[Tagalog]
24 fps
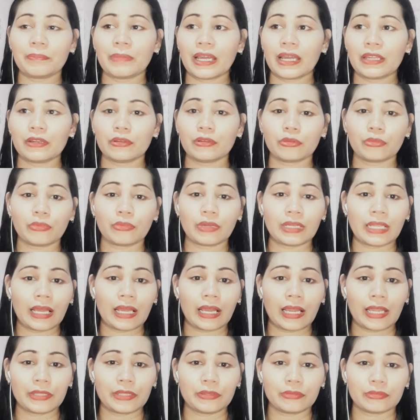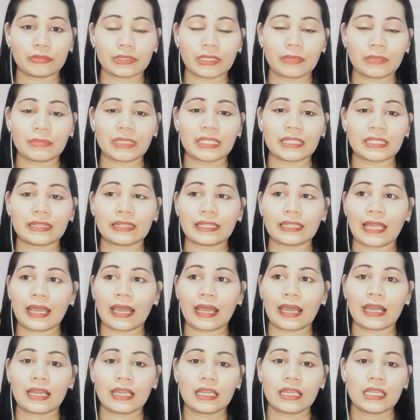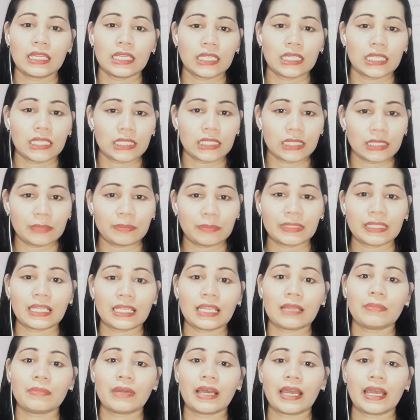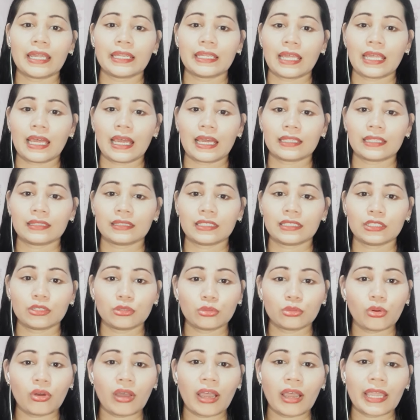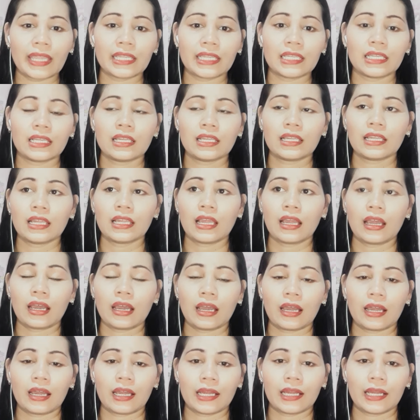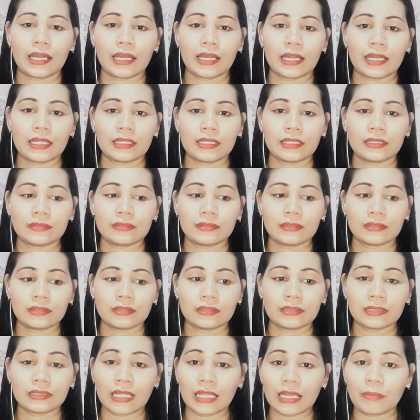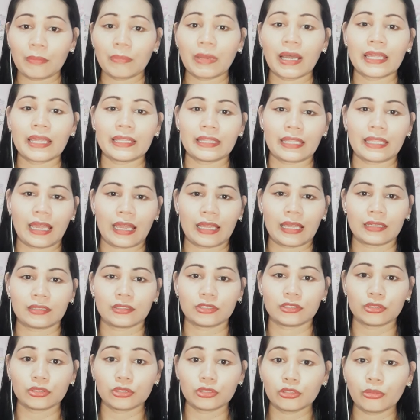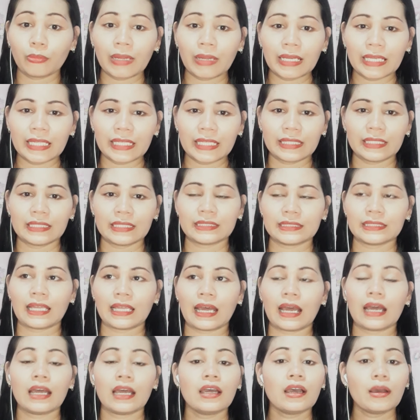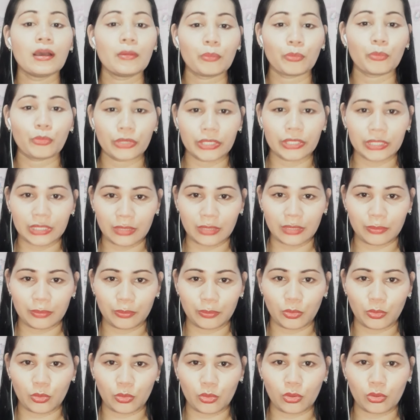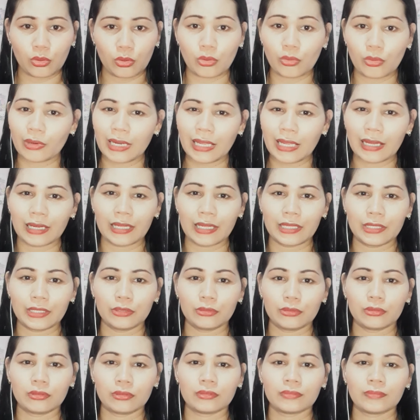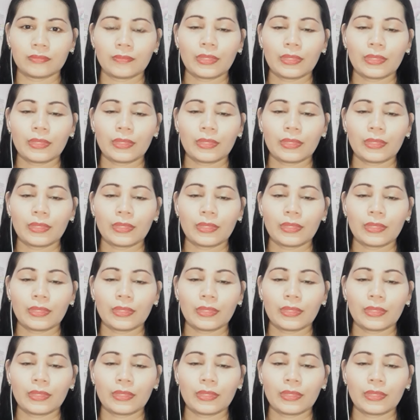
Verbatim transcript: paano kung wala kayong damit na hindi pa nalabahan at ito ay uh, nalabahan na, yung malinis na, pwede po. Kung wala kayong